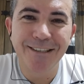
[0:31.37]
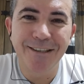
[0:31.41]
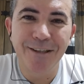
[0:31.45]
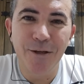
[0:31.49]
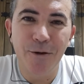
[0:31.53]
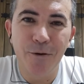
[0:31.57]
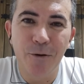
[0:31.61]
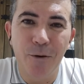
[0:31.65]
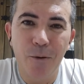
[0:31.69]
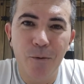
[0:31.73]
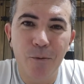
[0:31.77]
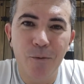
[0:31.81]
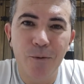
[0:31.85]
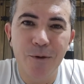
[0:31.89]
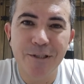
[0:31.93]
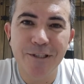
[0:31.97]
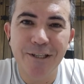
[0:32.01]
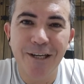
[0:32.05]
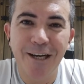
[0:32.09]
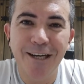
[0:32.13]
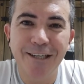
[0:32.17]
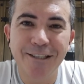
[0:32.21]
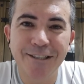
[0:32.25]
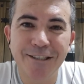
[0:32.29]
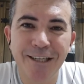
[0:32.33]
deu algumas
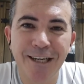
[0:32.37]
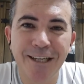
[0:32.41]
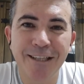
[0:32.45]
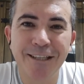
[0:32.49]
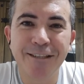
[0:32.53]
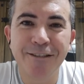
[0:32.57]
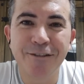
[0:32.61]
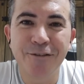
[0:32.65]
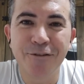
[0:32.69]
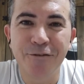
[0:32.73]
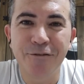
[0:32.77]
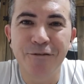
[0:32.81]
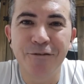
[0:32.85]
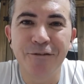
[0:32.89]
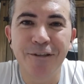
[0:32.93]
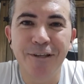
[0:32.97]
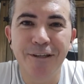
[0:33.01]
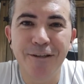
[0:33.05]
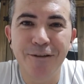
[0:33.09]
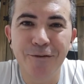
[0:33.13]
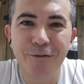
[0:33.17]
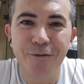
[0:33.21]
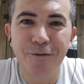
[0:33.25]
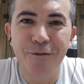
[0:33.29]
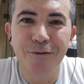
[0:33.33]
rajadas de
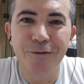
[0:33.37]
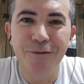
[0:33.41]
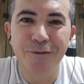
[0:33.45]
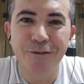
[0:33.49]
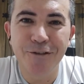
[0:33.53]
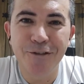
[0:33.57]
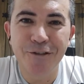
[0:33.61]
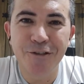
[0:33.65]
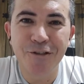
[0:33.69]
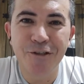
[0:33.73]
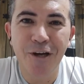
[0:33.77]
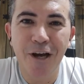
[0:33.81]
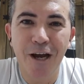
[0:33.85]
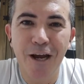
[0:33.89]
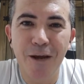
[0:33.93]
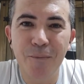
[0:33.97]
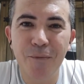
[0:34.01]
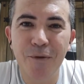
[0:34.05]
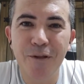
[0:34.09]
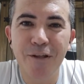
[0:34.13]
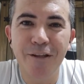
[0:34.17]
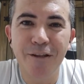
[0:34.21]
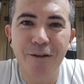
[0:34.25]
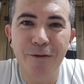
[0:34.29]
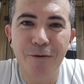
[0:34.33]
vento no DJI
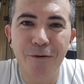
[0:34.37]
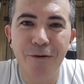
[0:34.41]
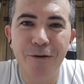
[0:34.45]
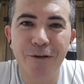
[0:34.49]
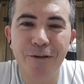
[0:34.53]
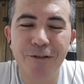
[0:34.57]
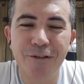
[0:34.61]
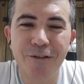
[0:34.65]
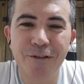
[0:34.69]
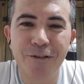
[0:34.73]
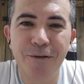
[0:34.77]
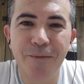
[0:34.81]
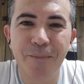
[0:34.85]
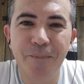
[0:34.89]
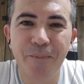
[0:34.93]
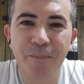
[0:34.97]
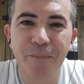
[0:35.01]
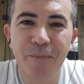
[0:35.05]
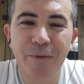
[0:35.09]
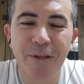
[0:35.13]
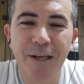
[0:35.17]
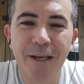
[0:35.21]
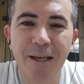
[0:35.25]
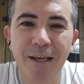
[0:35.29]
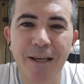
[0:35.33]
Mini 2.
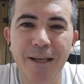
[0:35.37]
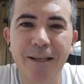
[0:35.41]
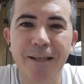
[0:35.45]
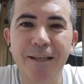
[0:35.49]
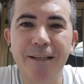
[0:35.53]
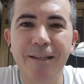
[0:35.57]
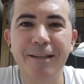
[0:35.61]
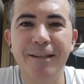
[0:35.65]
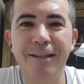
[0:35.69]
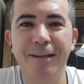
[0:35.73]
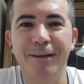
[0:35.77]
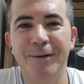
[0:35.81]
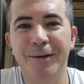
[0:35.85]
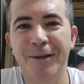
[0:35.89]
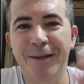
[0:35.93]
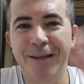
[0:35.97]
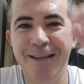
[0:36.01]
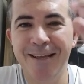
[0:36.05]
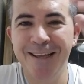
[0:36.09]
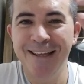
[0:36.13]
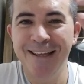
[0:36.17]
Então,